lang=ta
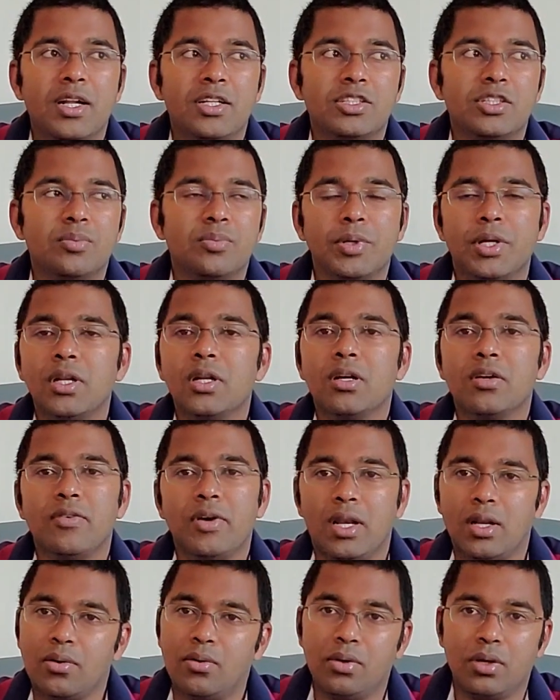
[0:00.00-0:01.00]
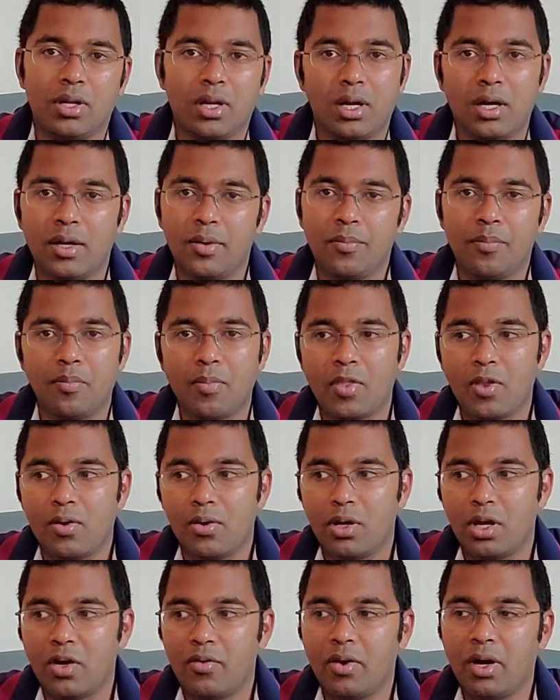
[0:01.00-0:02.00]
லட்சம் பேருக்கு வேலை கொடுக்குறாங்க
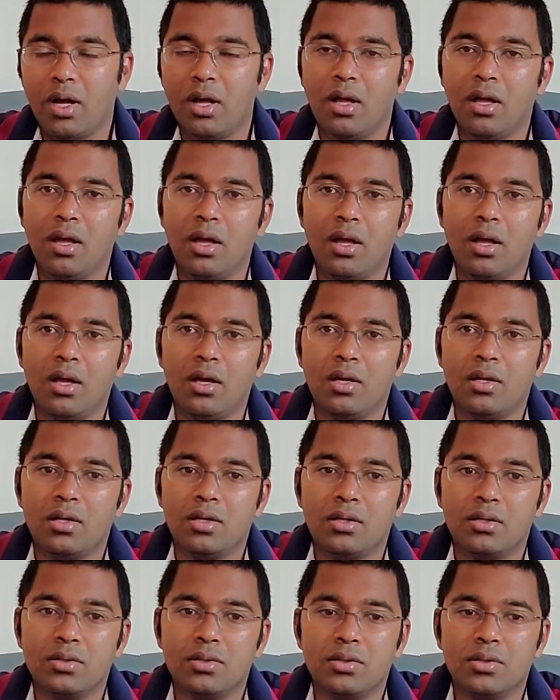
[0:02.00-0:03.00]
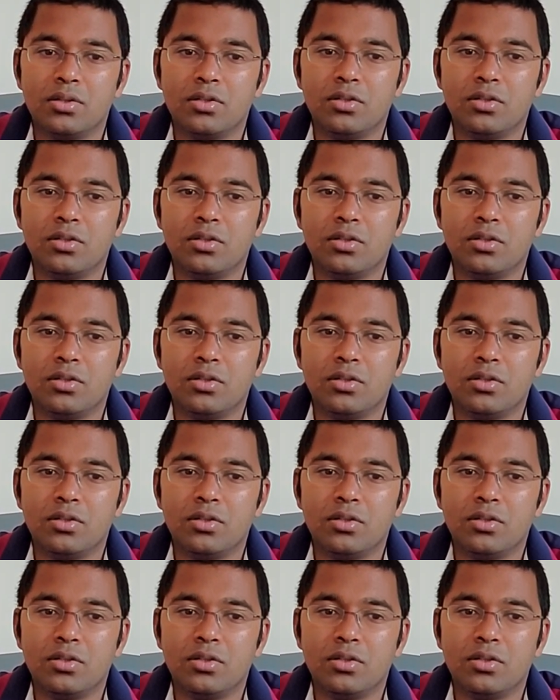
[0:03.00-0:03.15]
ஓகேவா ஸோ